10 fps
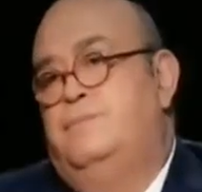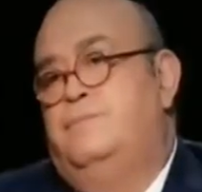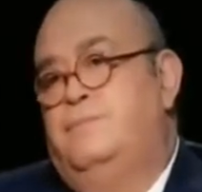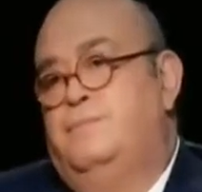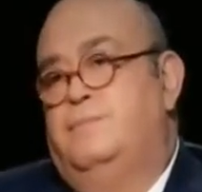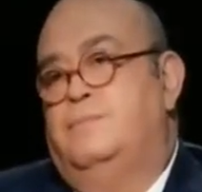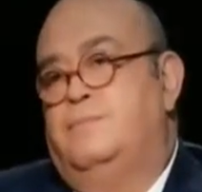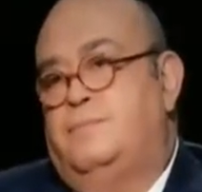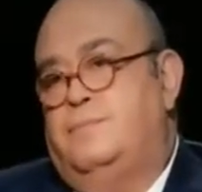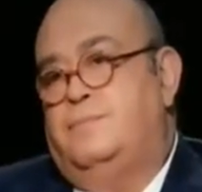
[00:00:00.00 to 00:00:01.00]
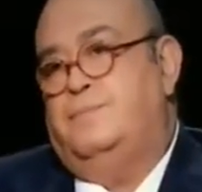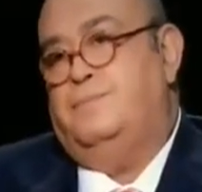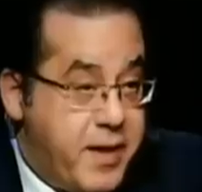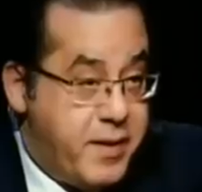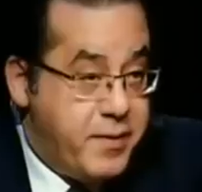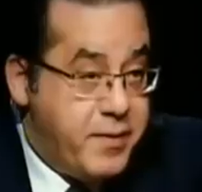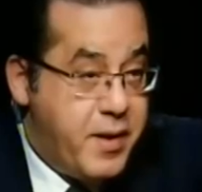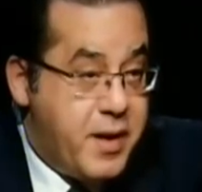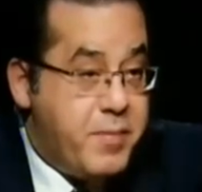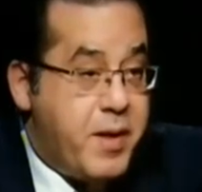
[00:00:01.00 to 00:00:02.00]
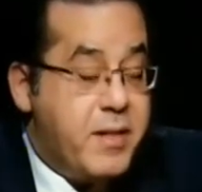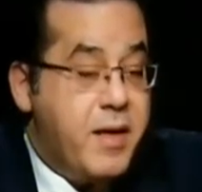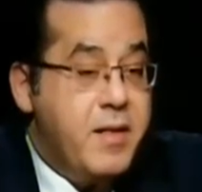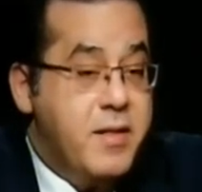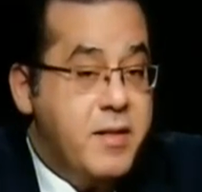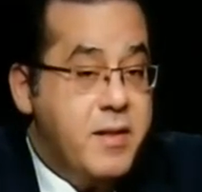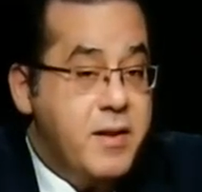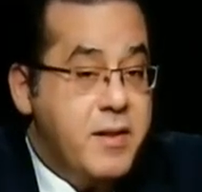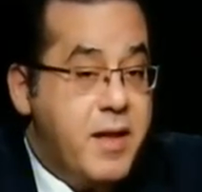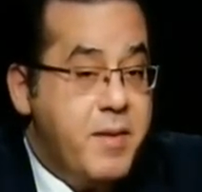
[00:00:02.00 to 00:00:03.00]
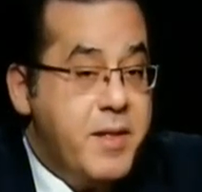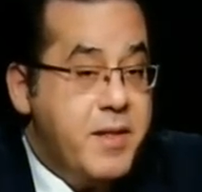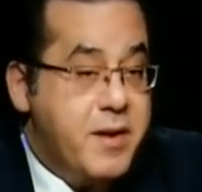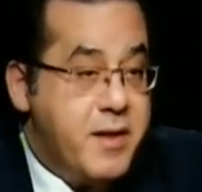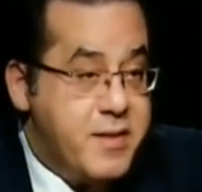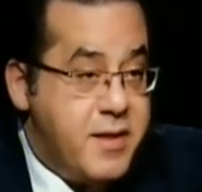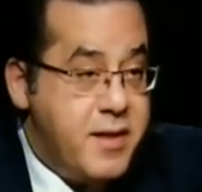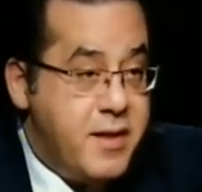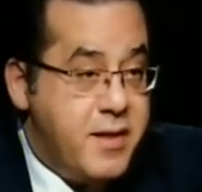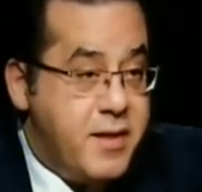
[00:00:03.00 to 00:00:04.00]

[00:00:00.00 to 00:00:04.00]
آه، في البداية أنا بعتقد أن الانتخابات الرئاسية